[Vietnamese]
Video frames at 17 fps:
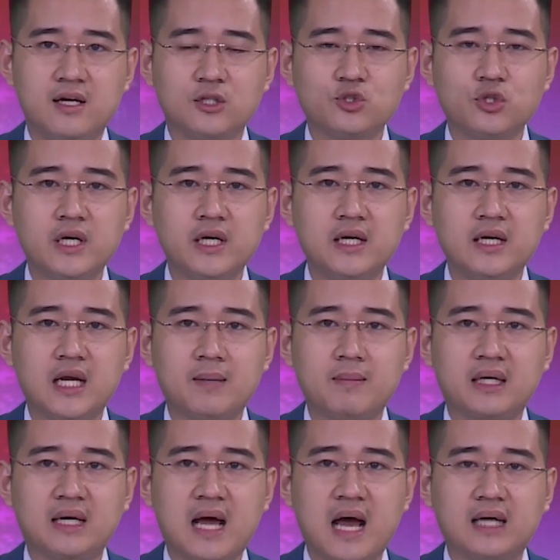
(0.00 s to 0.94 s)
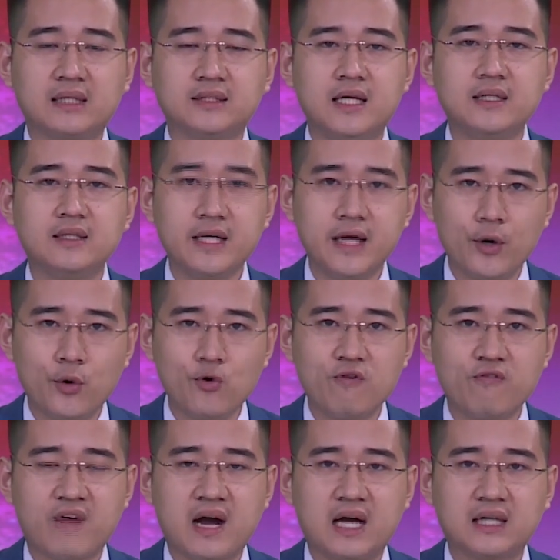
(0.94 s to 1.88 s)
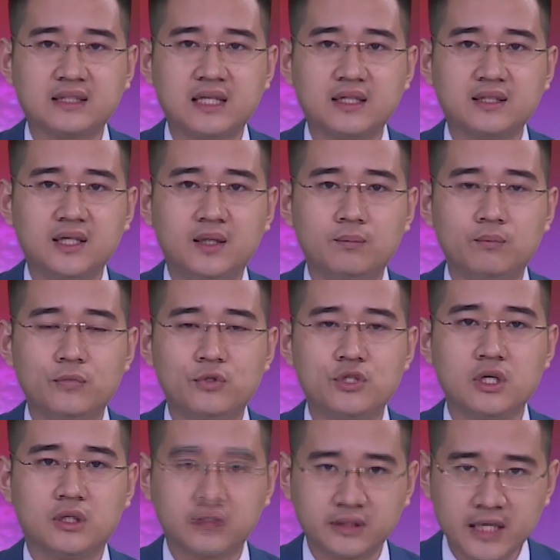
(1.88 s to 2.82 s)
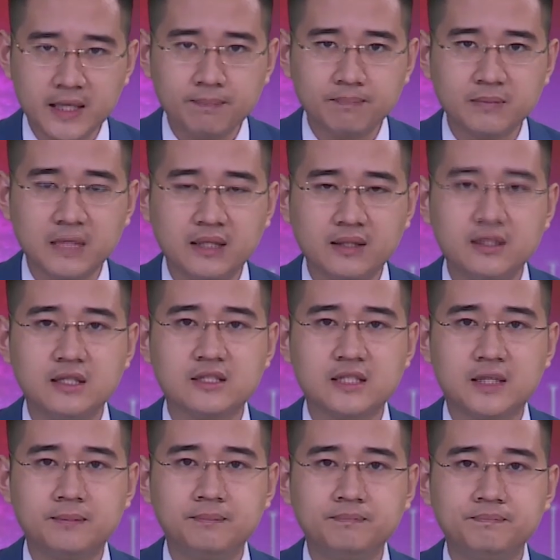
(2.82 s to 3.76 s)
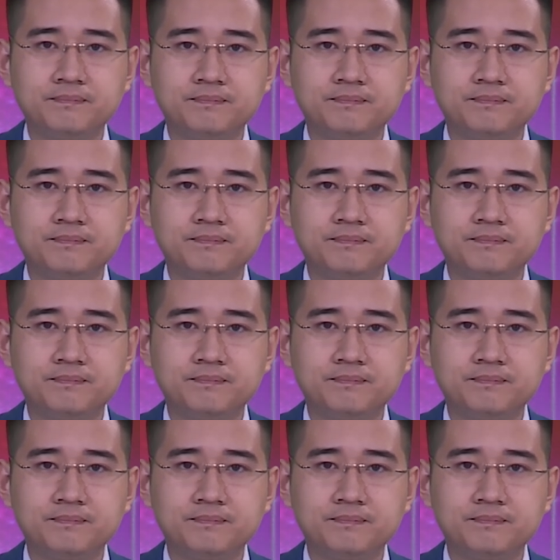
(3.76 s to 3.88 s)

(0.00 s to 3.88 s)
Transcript: do đây là mặt hàng thiết yếu và tác động trực tiếp đến người dân.